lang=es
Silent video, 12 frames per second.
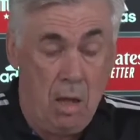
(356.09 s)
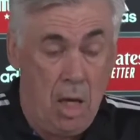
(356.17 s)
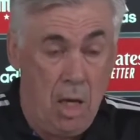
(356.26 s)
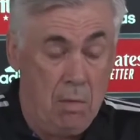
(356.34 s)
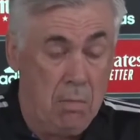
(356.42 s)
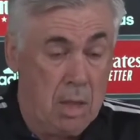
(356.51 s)

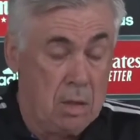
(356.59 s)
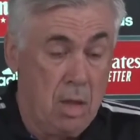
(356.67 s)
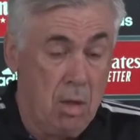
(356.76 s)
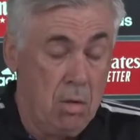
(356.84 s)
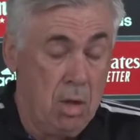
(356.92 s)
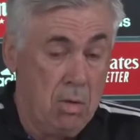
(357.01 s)
el
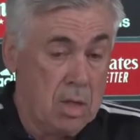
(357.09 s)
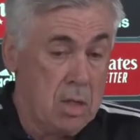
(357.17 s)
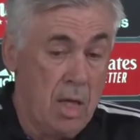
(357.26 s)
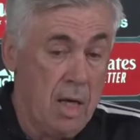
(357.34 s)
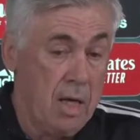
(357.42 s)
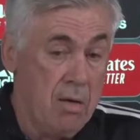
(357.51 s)
Barcelona va a
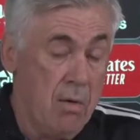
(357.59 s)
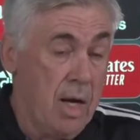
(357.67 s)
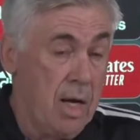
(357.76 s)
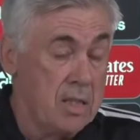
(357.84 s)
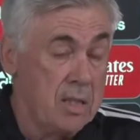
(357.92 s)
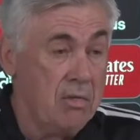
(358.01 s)
ser el
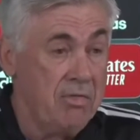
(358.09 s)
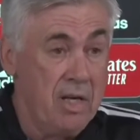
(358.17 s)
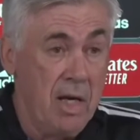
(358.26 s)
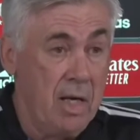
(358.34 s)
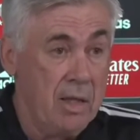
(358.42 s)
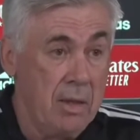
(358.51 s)
rival hasta el
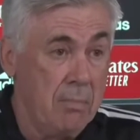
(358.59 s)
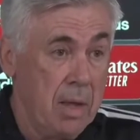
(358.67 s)
final